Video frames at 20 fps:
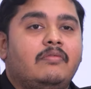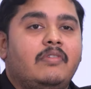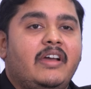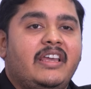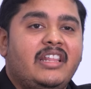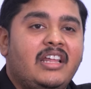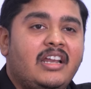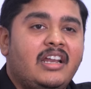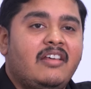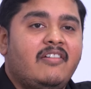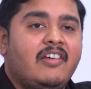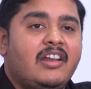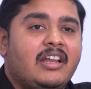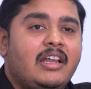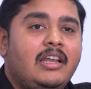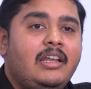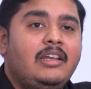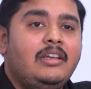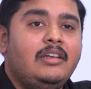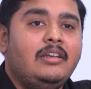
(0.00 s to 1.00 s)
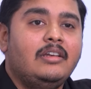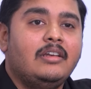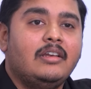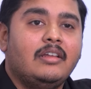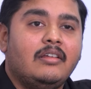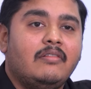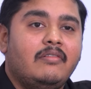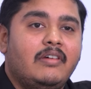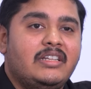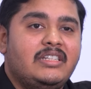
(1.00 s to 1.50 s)
வயதானவர்கள்
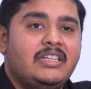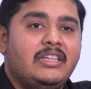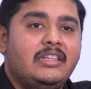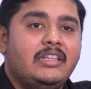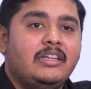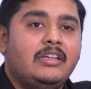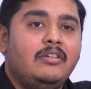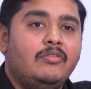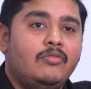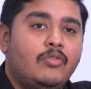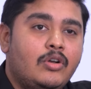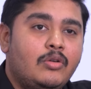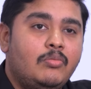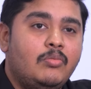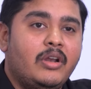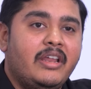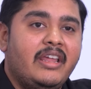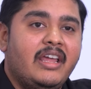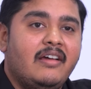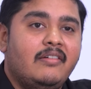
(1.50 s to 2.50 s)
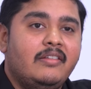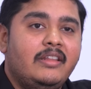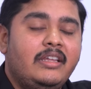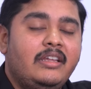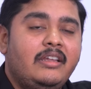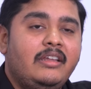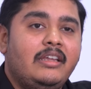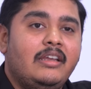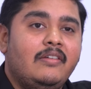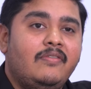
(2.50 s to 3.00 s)
வருஷத்துக்கு ஒரு முறையாவது
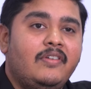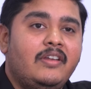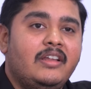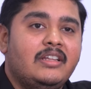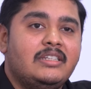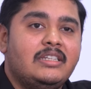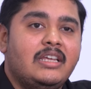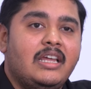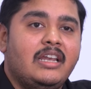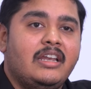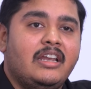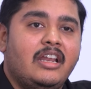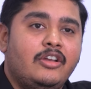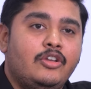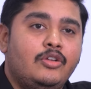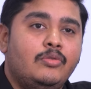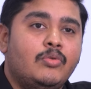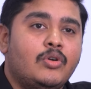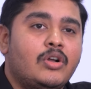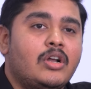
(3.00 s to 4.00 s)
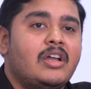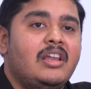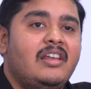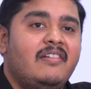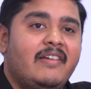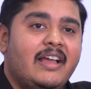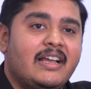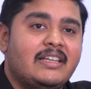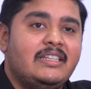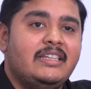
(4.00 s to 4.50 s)
இன்ஃப்ளூயன்ஸா இல்லைனா நியூமோகோக்கால்
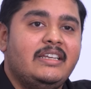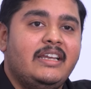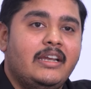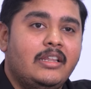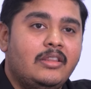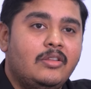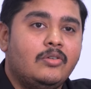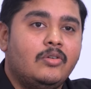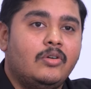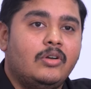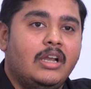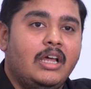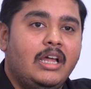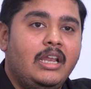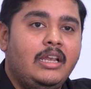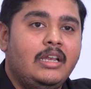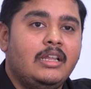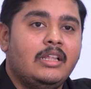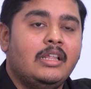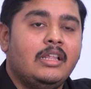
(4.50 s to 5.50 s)
வேக்சின் எடுத்துக்கொண்டால்